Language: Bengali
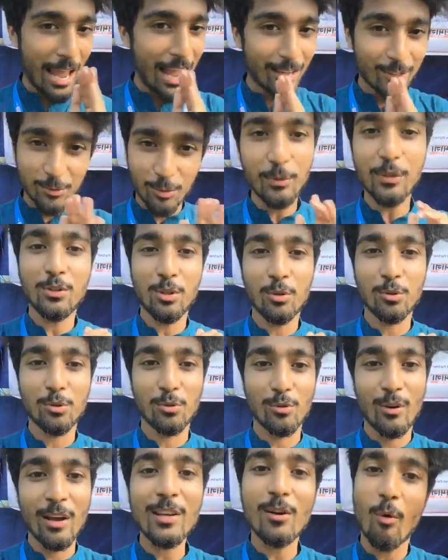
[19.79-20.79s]
একদমই ছোট
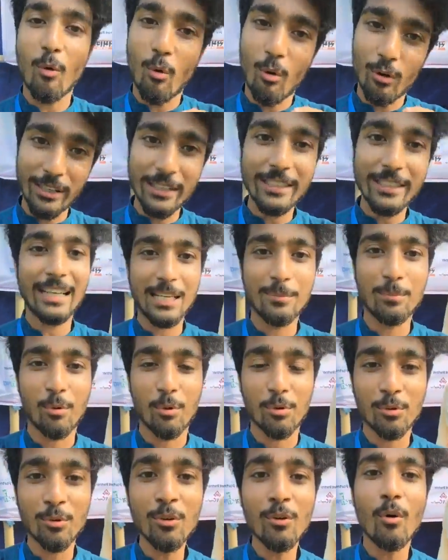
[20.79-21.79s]
নয় অনেকটাই
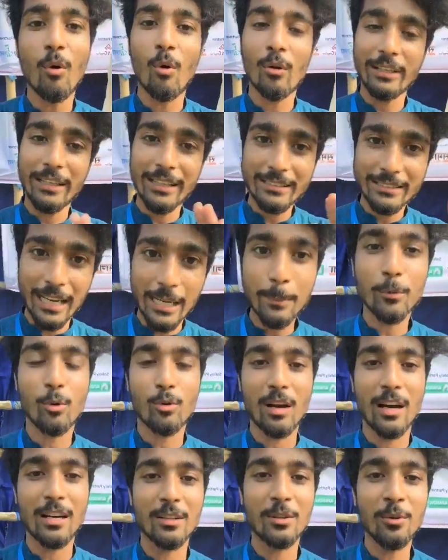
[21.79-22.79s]
বড় অনেকটাই
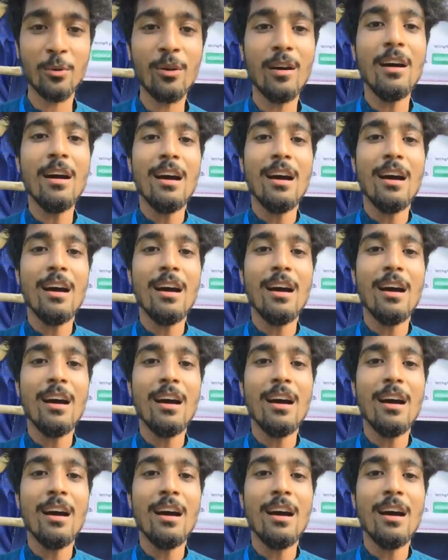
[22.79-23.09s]
প্রকাণ্ড